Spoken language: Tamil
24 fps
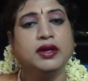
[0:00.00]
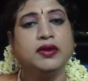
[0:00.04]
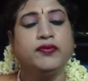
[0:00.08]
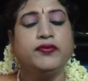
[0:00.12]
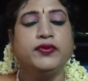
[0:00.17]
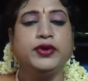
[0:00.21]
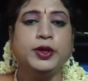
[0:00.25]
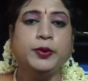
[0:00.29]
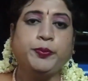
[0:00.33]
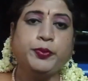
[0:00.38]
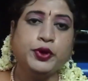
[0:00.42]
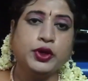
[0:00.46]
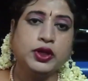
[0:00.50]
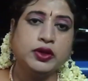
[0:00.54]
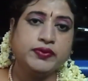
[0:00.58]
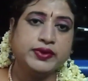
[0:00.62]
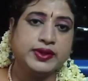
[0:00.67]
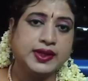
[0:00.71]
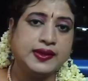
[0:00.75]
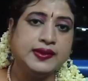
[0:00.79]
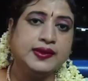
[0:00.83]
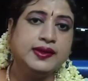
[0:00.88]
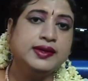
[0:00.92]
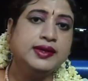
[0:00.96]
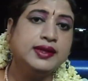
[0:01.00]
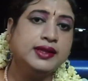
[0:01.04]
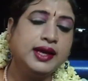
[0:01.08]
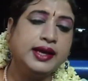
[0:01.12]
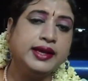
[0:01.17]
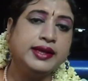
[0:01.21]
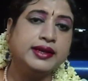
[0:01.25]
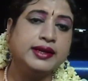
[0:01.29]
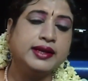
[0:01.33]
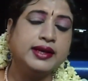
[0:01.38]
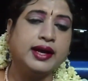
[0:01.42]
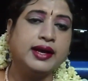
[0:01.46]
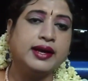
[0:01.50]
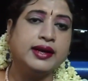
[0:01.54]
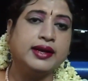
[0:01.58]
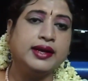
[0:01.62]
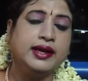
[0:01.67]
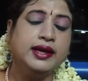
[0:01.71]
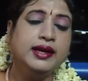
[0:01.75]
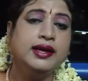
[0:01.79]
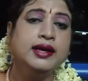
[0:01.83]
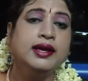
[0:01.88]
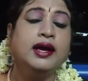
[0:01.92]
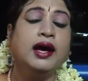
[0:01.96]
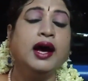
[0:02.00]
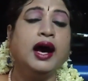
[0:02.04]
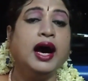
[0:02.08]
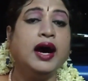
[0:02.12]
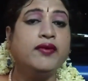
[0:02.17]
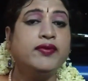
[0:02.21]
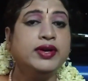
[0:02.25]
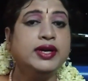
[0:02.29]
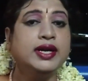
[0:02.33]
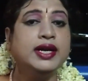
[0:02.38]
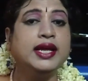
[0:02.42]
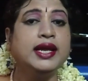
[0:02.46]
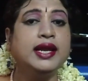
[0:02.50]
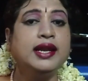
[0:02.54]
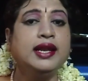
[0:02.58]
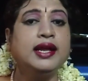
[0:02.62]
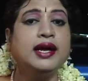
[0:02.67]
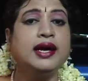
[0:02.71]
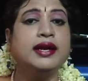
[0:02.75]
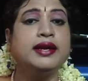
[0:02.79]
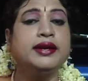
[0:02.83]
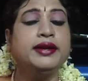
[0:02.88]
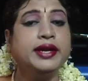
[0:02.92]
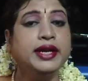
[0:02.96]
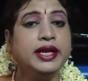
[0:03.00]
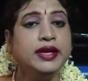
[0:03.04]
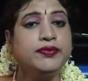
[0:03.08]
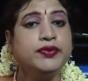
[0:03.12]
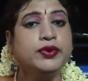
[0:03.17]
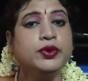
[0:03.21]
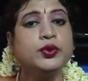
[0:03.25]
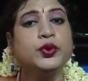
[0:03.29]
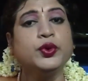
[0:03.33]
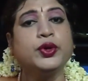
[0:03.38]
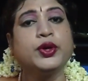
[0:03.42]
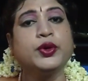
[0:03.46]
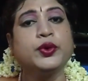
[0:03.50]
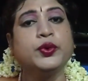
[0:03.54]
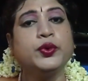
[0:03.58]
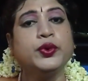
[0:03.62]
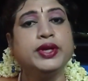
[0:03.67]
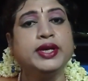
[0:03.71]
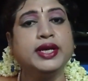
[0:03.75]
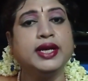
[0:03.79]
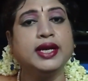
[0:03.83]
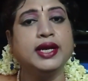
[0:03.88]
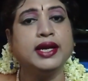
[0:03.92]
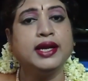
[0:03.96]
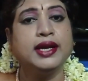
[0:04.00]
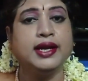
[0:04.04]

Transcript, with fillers: விழிப்புணர்வு தந்துட்டு தான் இருக்காங்க அவங்களையெல்லாம் நினைவு கூறக்கூடிய